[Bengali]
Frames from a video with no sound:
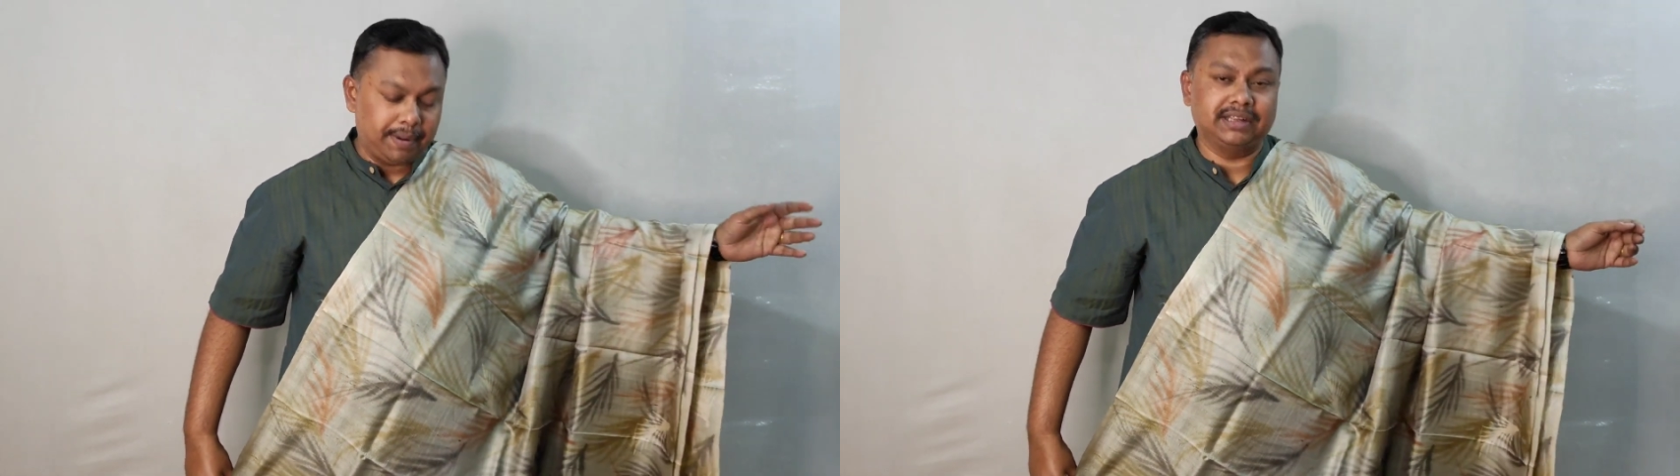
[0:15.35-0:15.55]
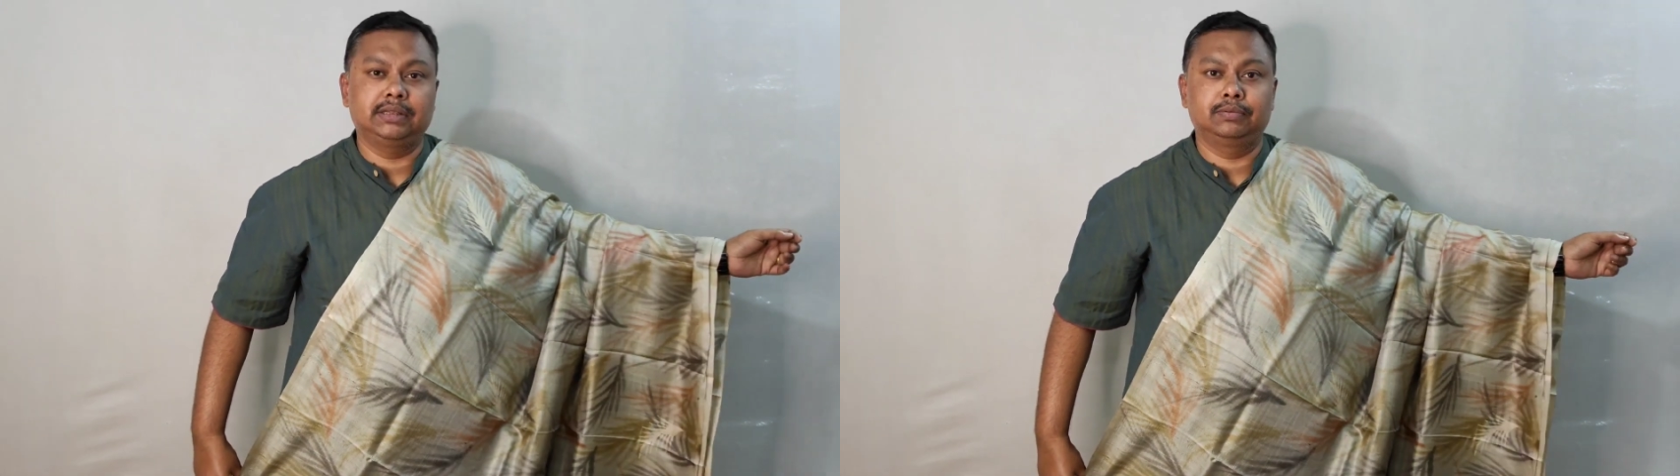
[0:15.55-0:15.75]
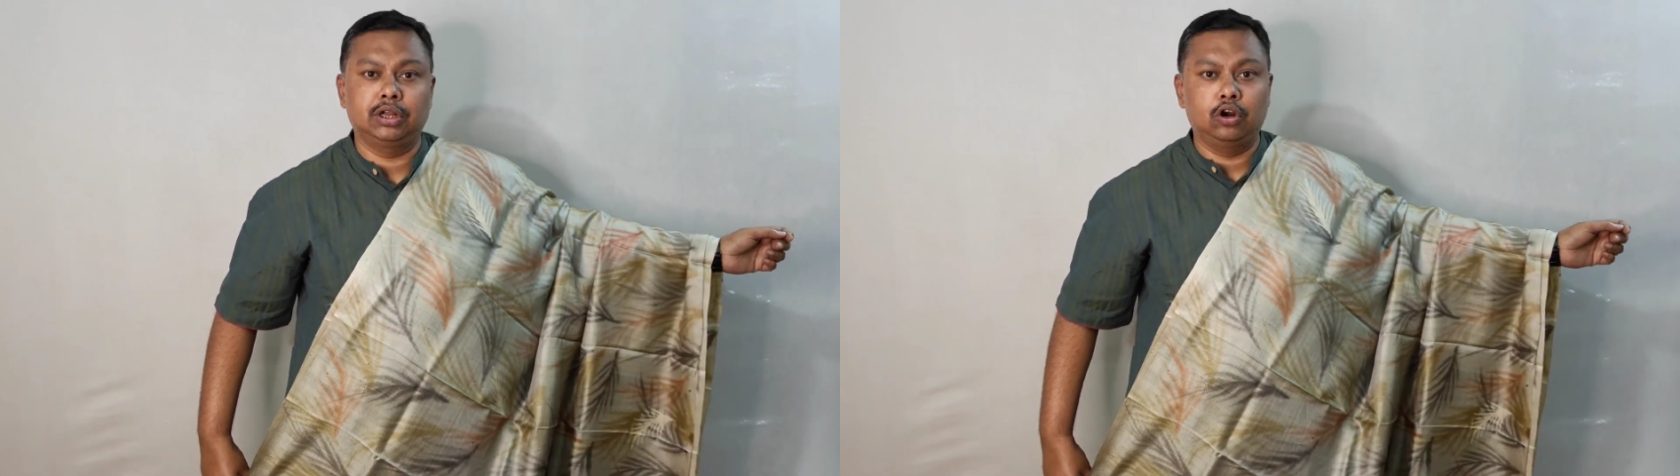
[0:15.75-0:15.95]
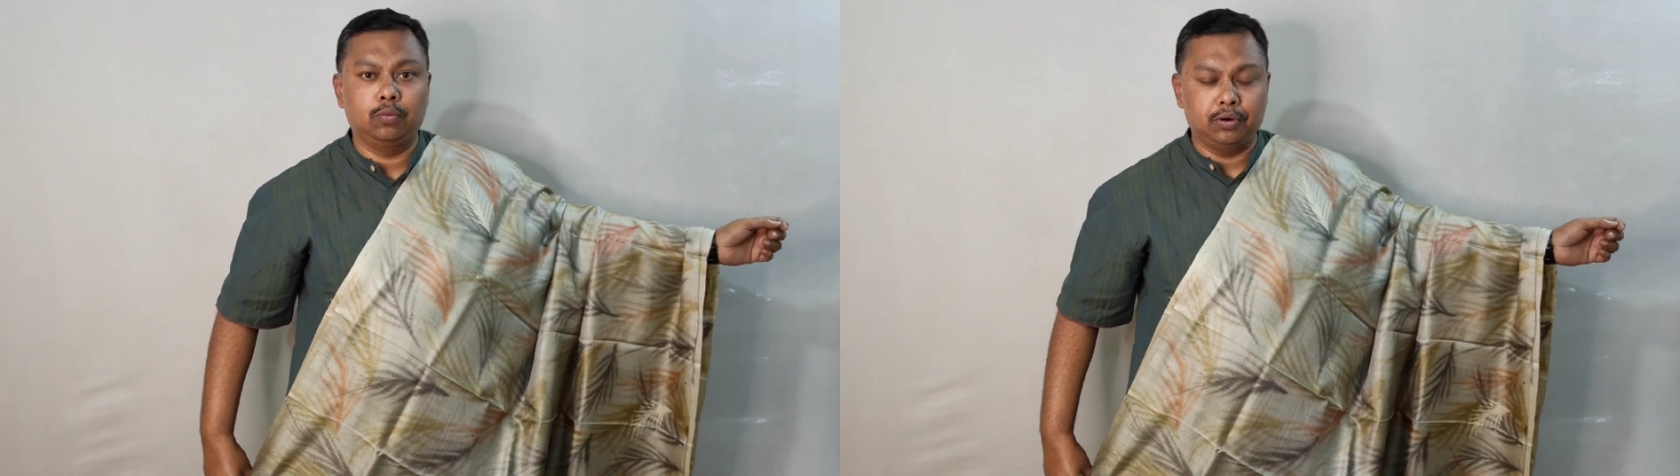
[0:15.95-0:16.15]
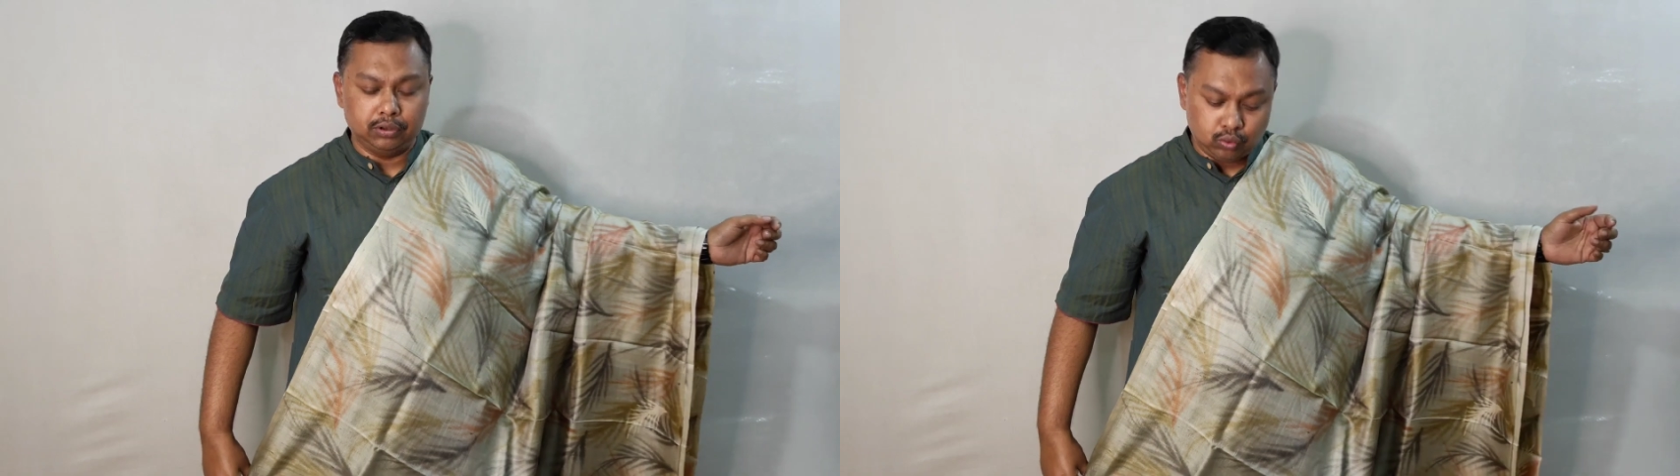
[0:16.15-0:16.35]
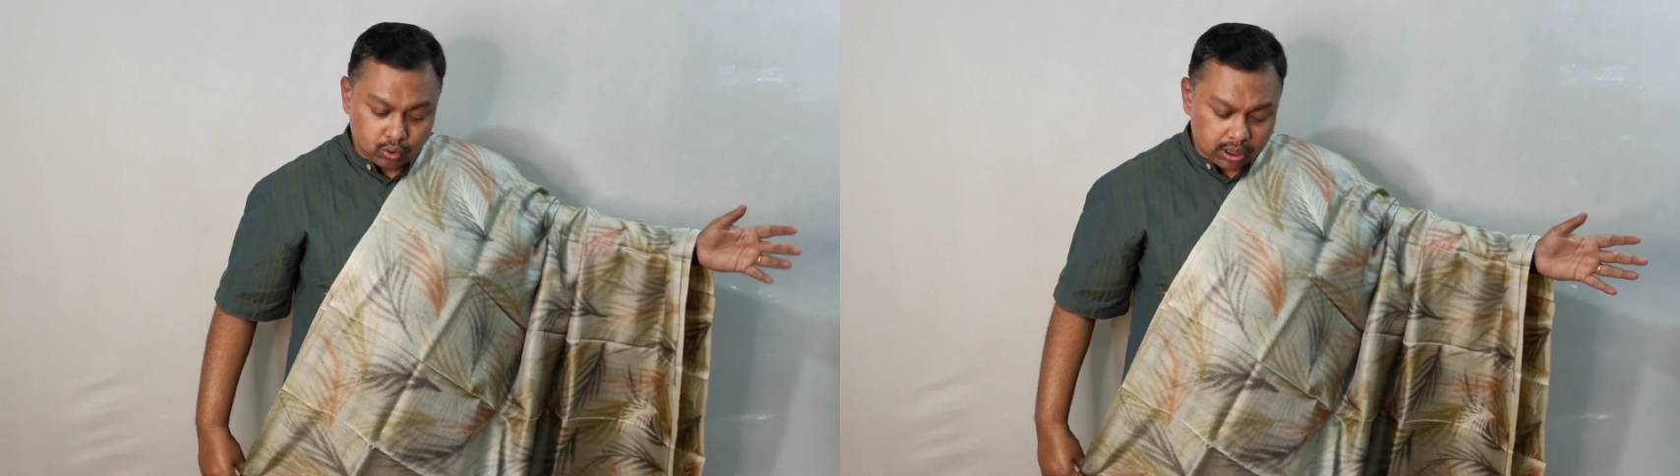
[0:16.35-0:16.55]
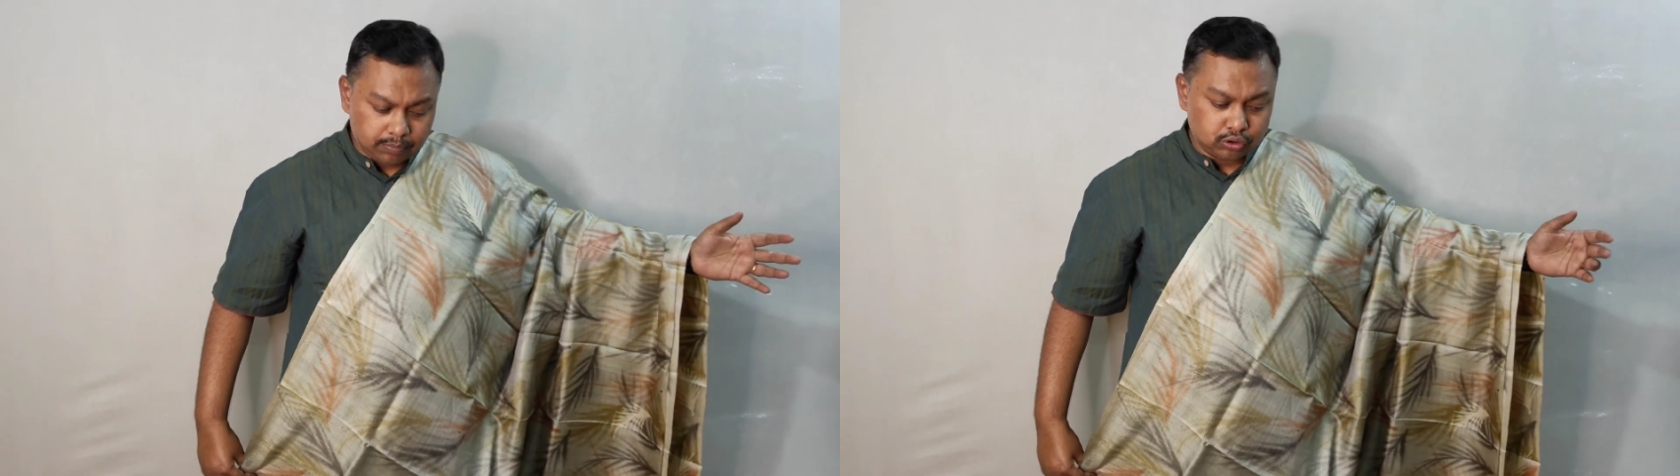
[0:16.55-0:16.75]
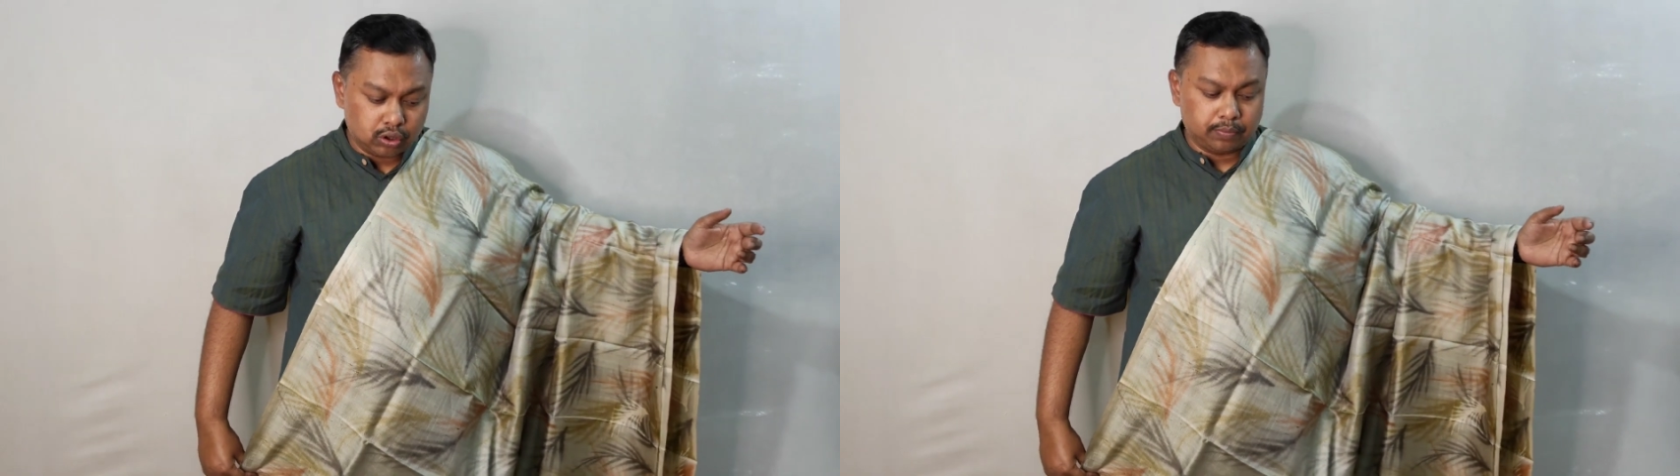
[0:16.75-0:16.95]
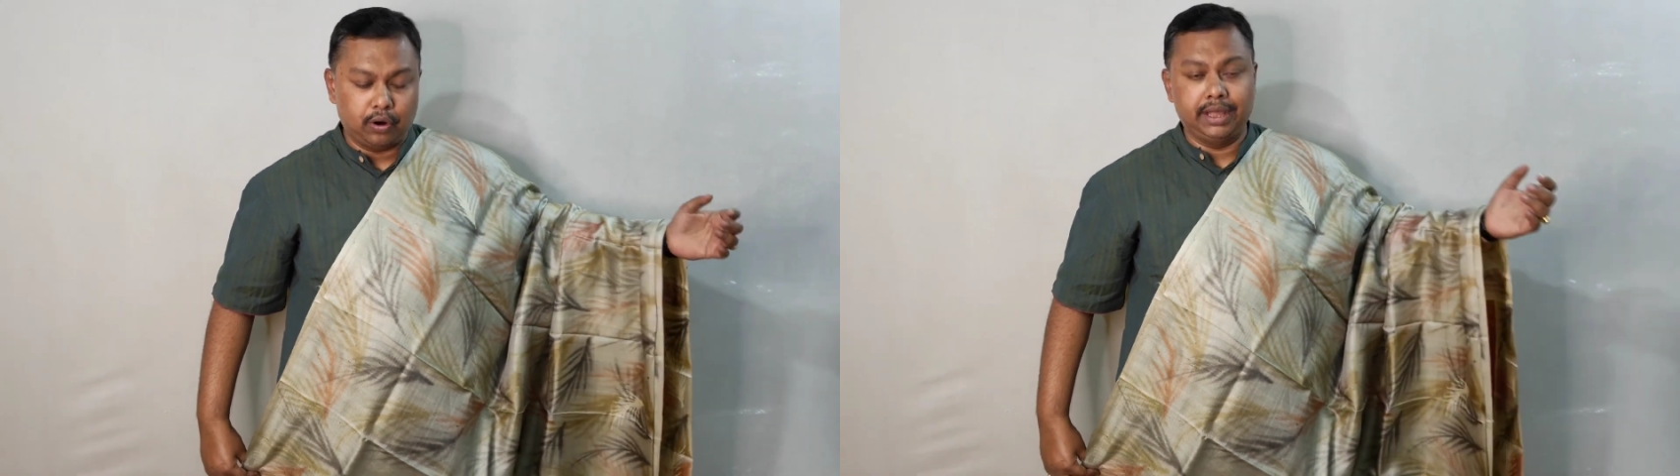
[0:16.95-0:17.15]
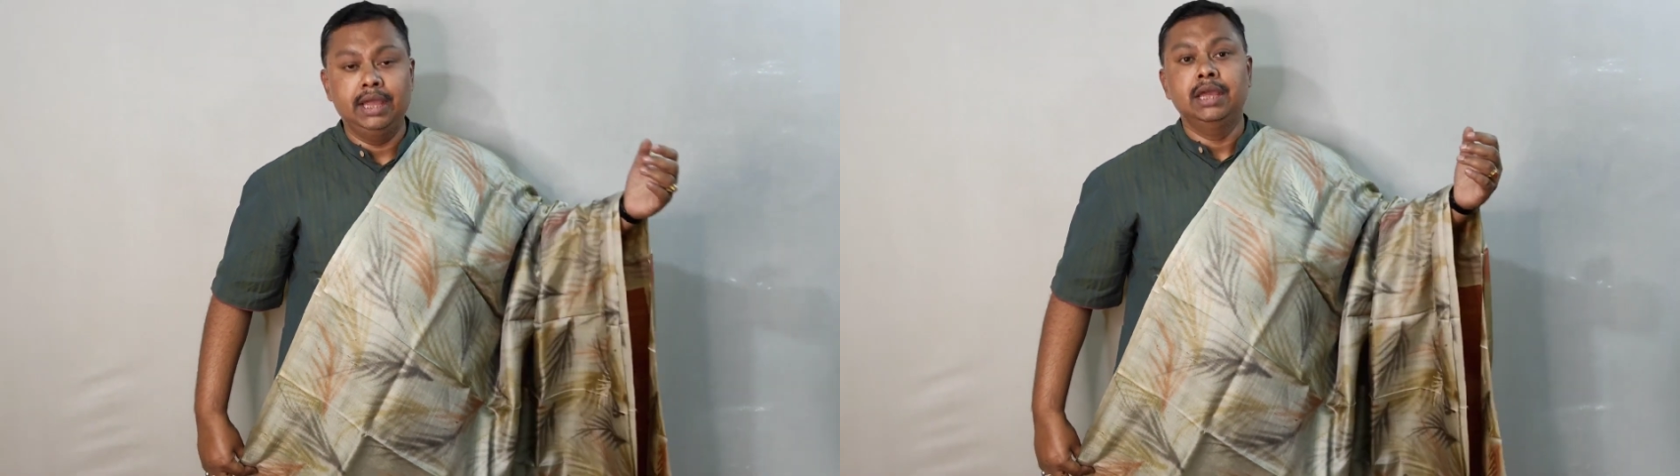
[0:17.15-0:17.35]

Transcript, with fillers: পারসেপশনের ওপরে দুর্গা পুজোর পরে